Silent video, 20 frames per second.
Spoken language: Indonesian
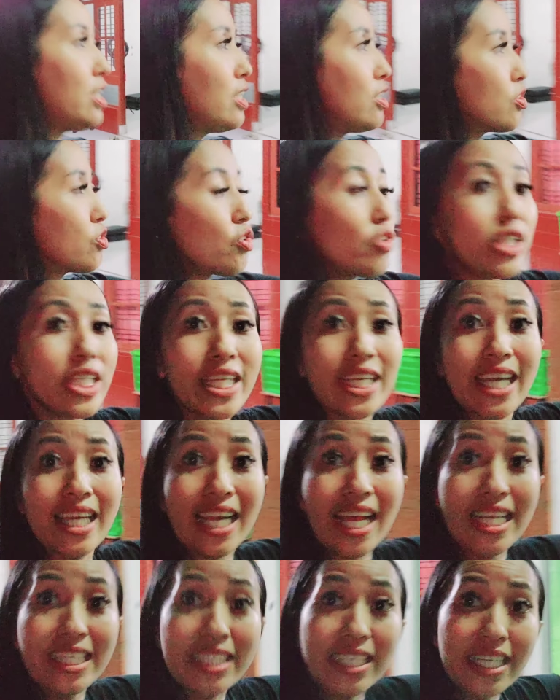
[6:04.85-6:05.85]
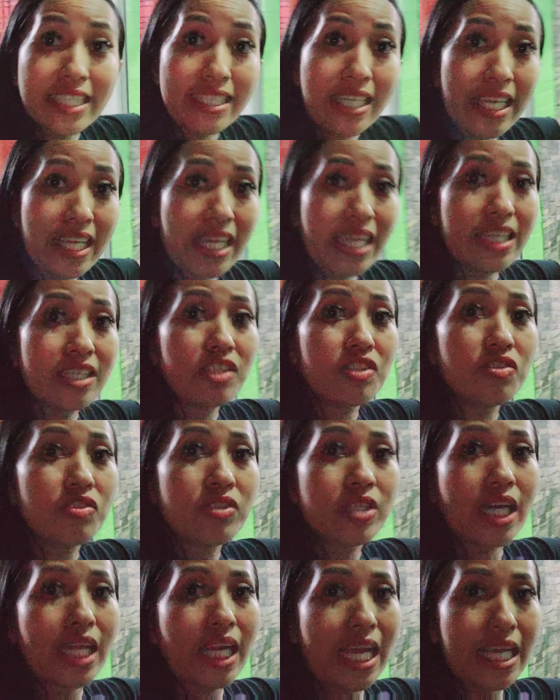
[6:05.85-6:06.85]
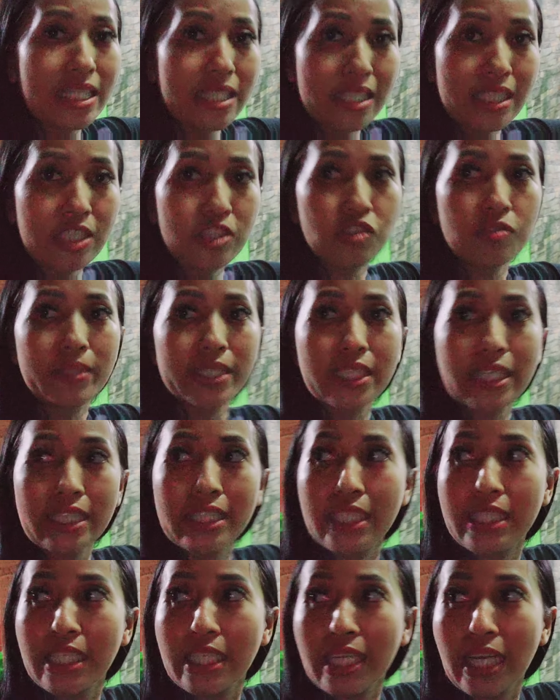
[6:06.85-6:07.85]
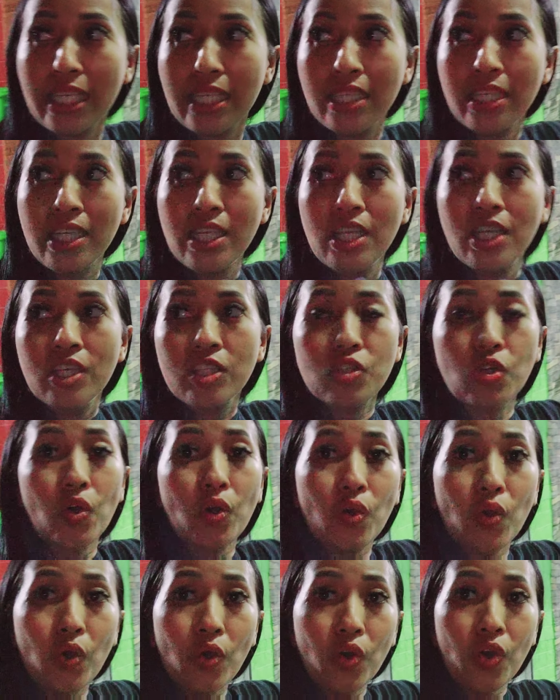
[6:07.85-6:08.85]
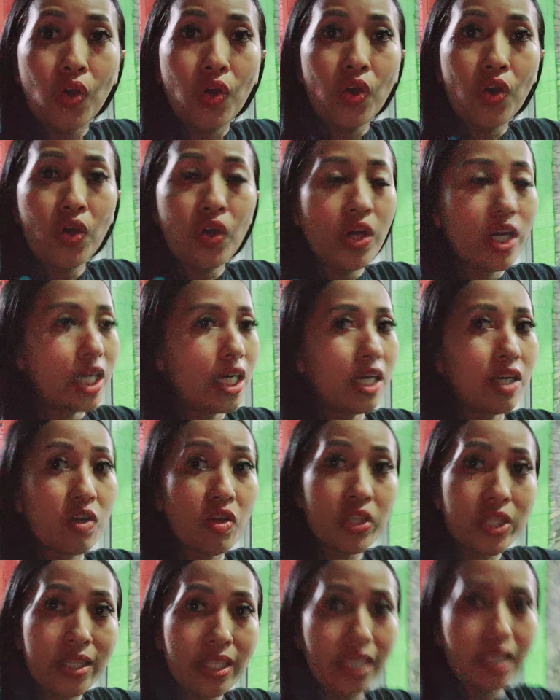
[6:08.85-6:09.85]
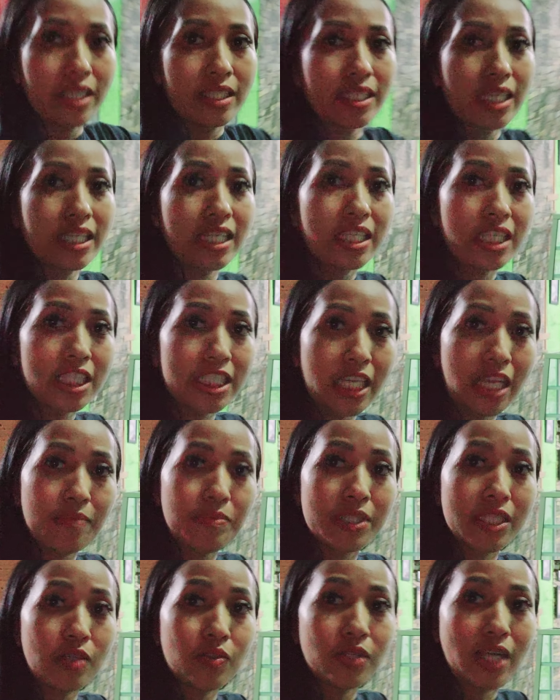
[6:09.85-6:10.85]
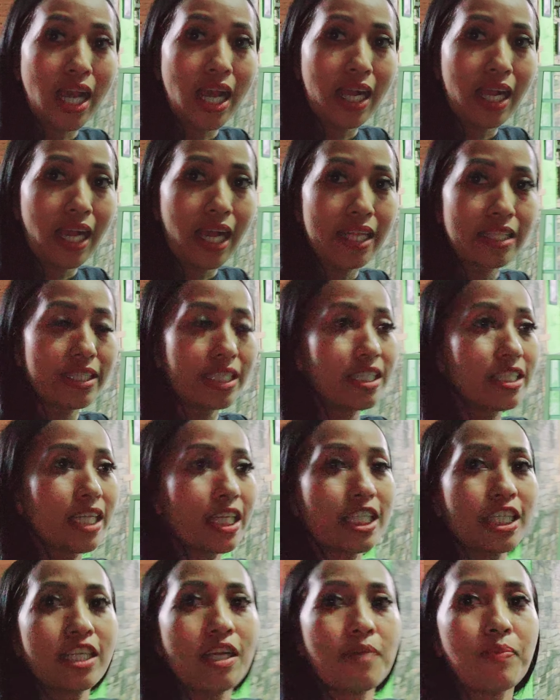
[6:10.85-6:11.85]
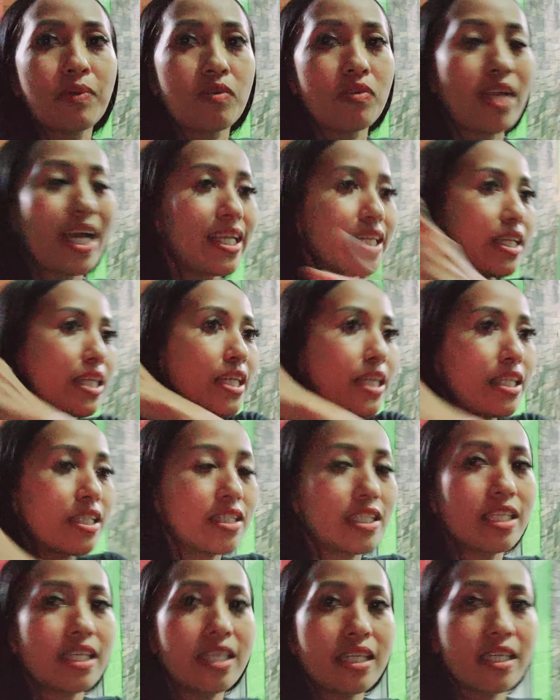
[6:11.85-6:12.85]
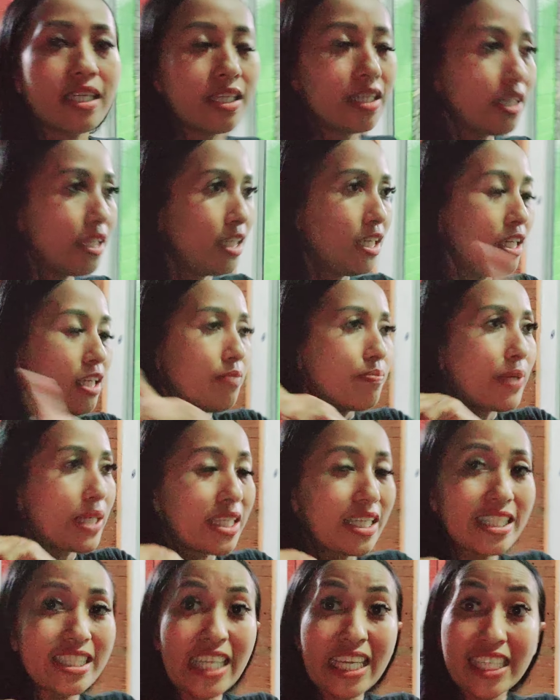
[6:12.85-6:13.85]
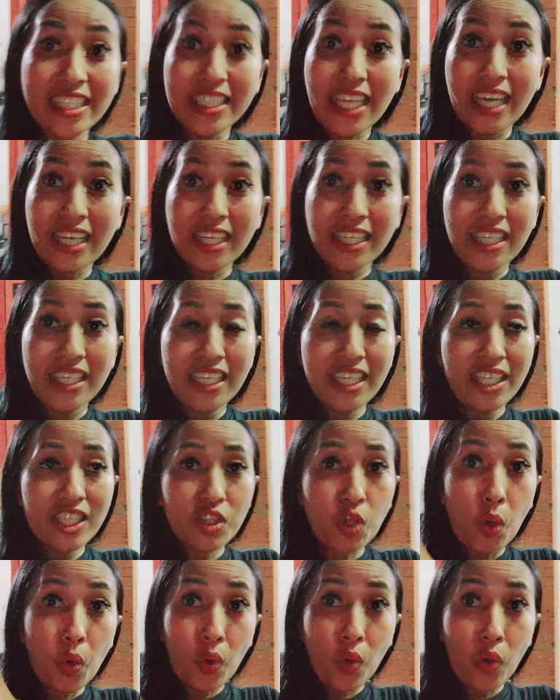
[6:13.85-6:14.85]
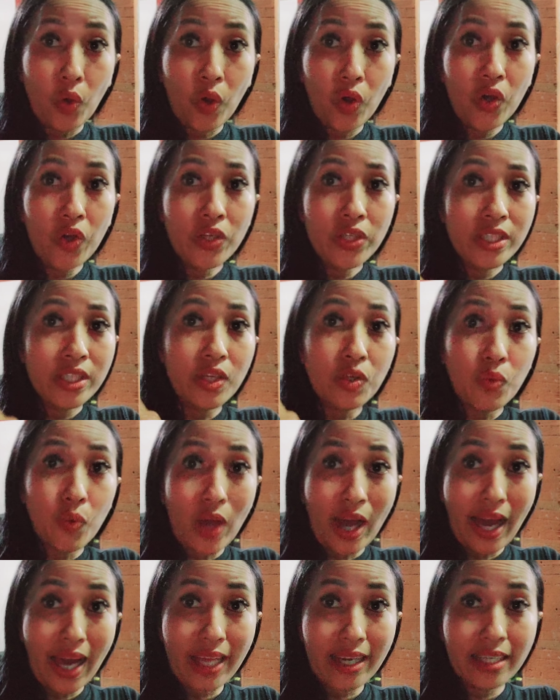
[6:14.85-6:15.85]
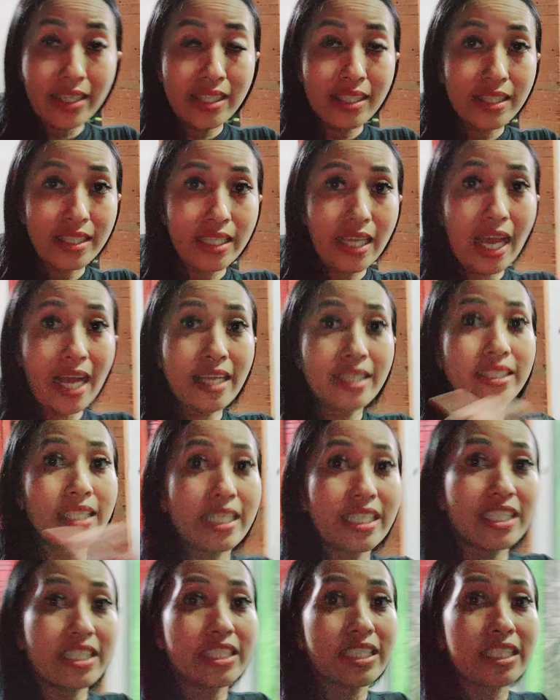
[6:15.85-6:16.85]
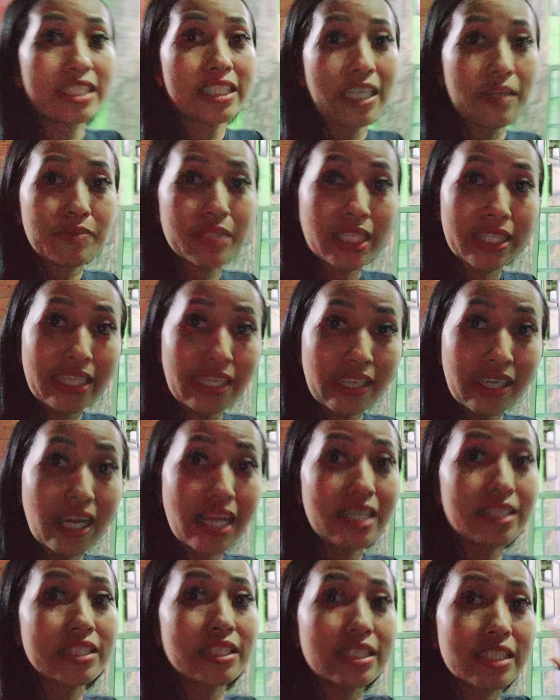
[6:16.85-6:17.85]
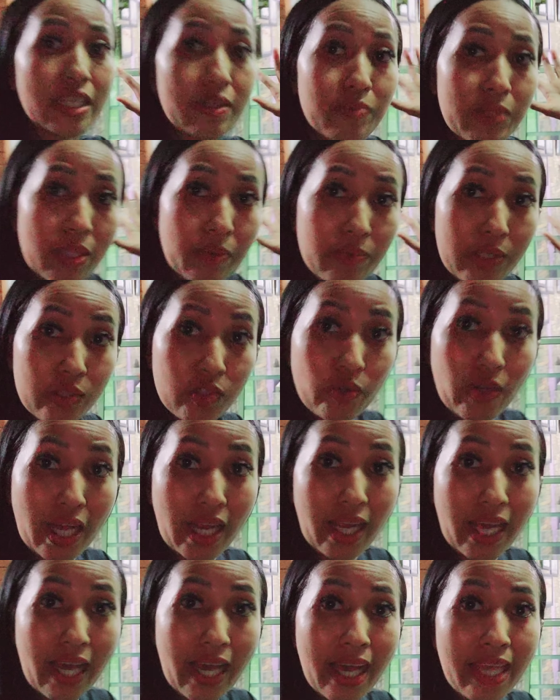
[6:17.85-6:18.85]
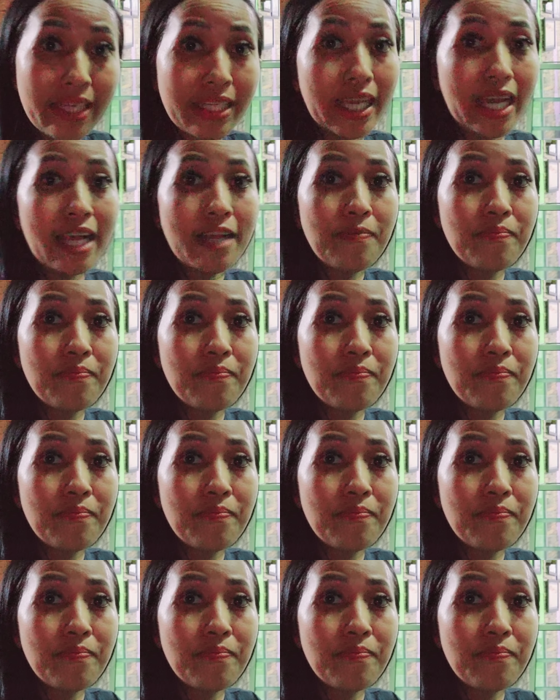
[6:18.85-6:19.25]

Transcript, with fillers: dulu ini garasi ya sayangnya ini dulu garasi cuma saya jadikan toko uh, roti jadi ini saya bisa gunakan jadi saya tidak perlu lagi di pergi cari-cari toko di luar ya jadi di sini saya bisa tinggal di sini saya bisa berjualan ya